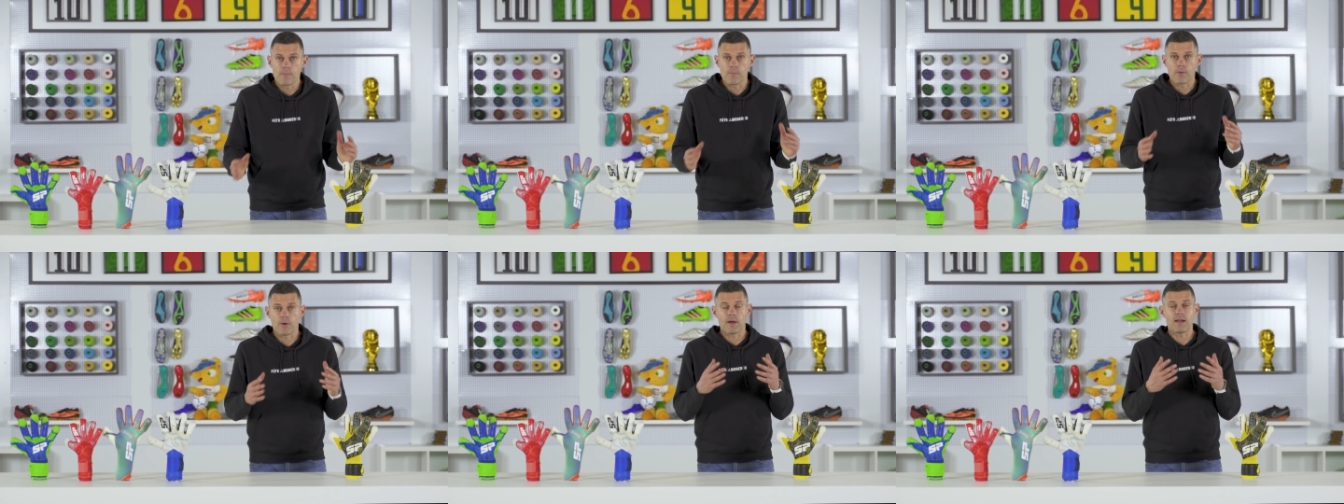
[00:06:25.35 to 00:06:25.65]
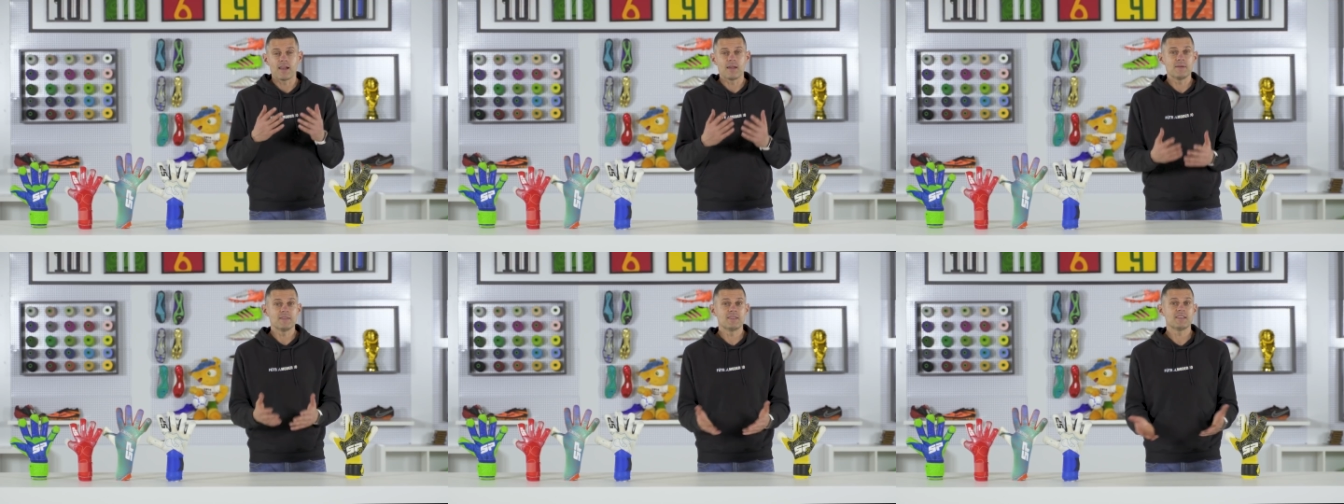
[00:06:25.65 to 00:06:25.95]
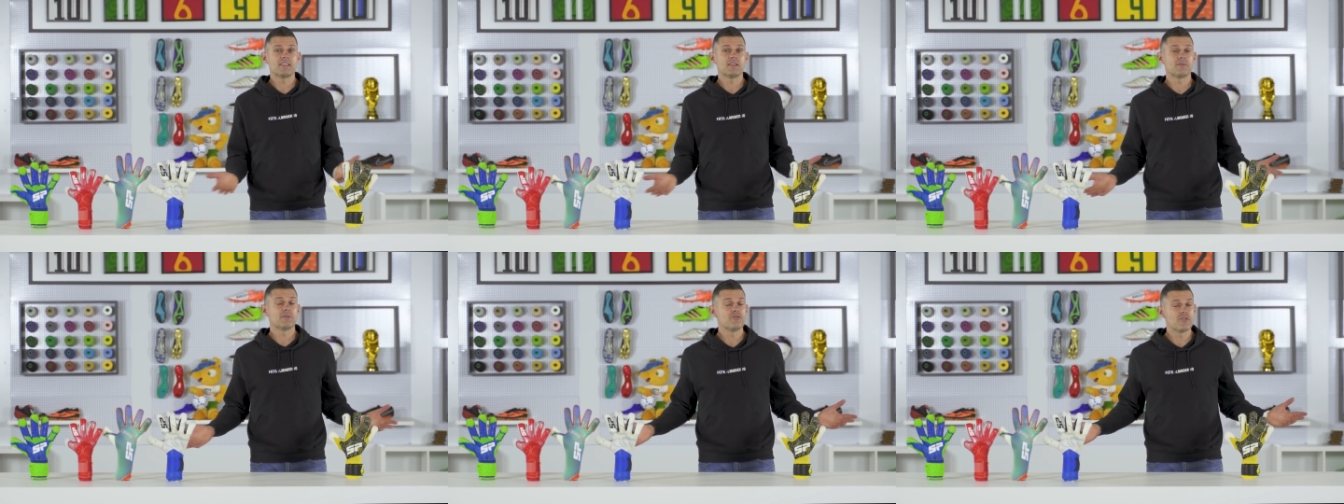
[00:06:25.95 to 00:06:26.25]
Probablemente
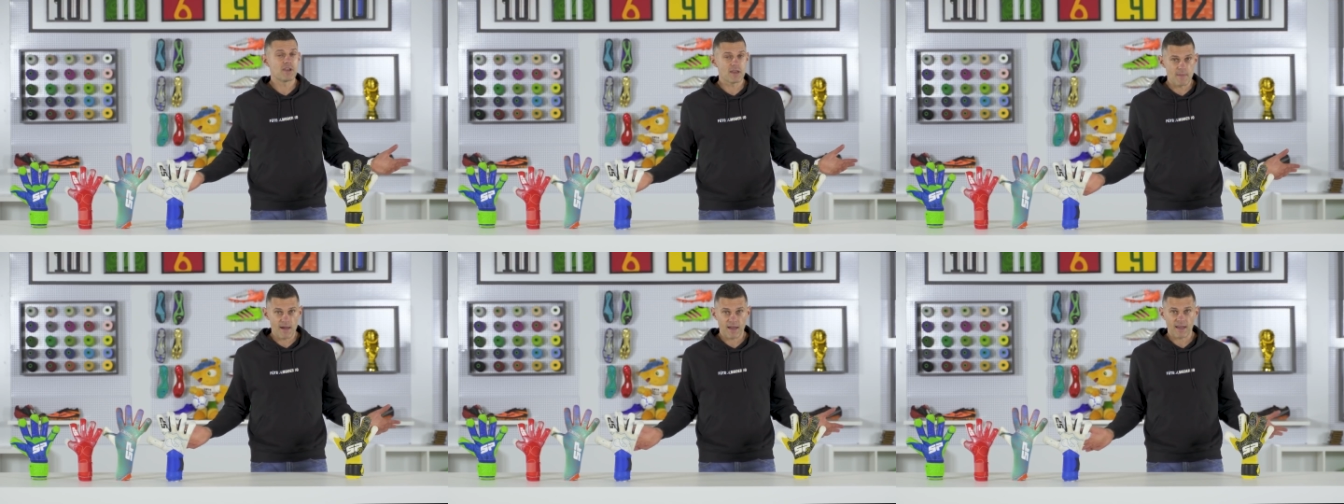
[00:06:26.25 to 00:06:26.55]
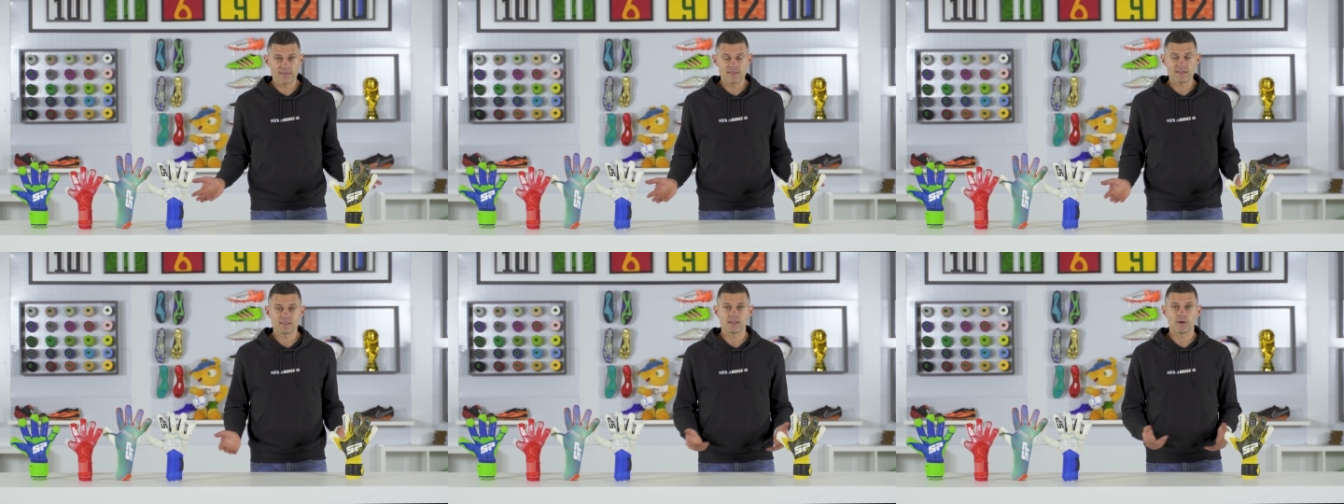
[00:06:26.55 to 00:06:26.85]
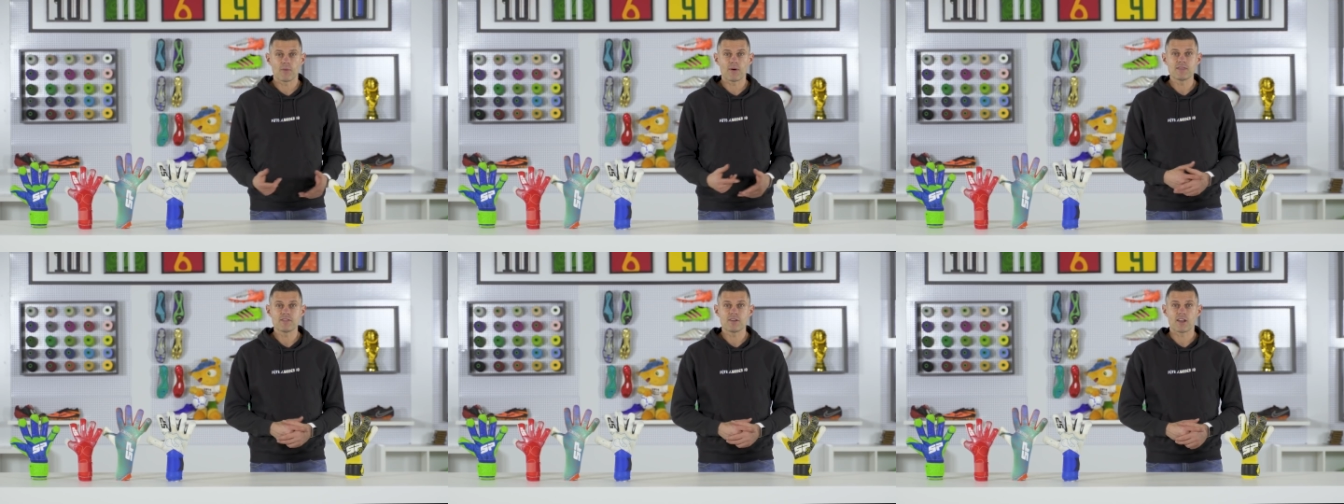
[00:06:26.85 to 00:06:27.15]
estéis viendo una imagen de
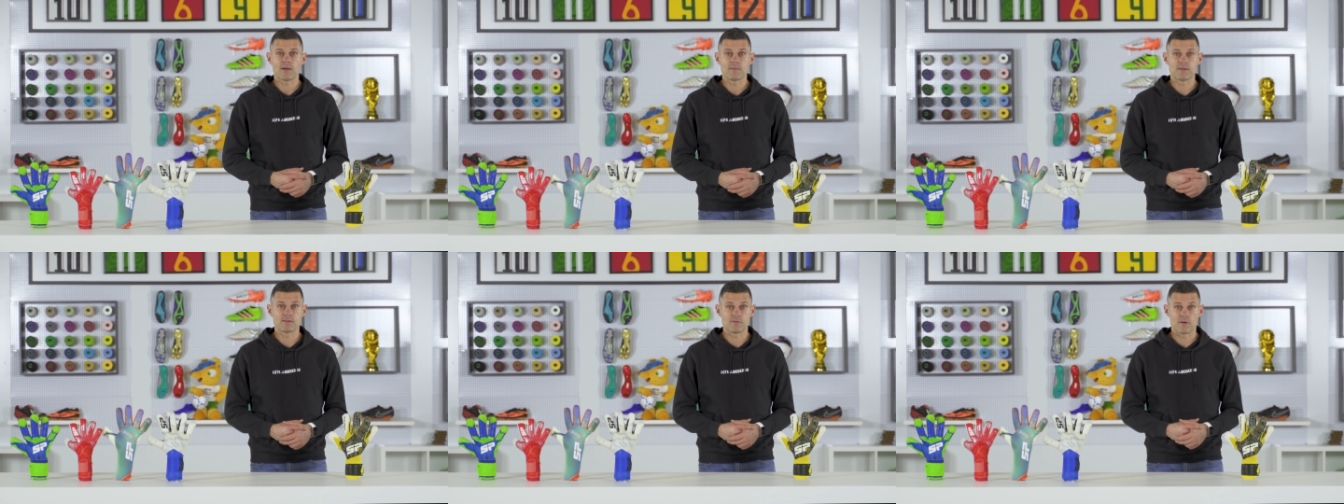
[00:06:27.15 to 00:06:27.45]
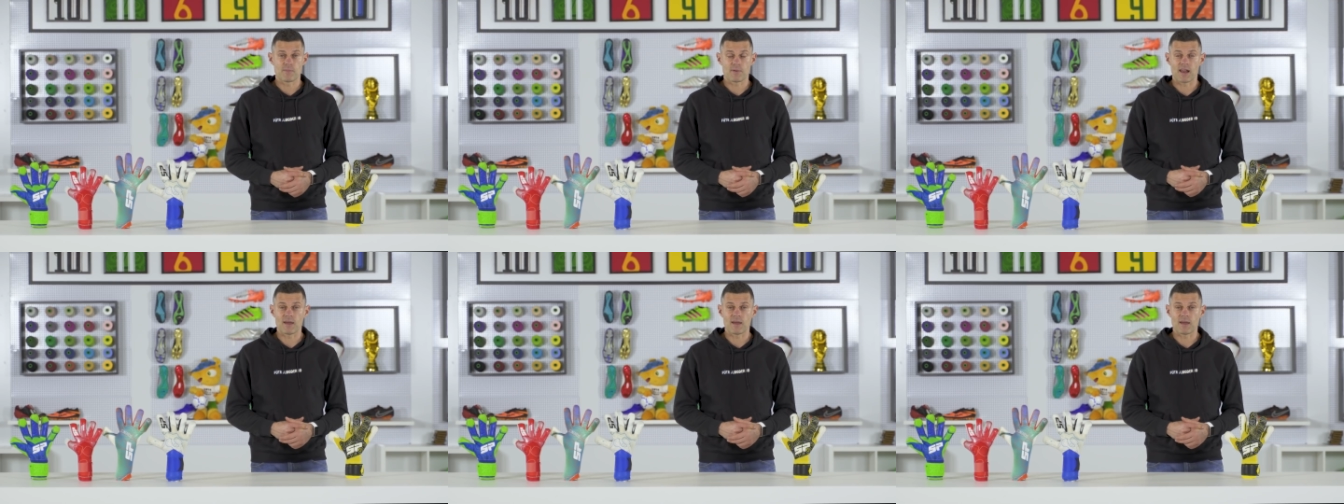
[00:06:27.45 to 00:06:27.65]
ese guante ahora mismo,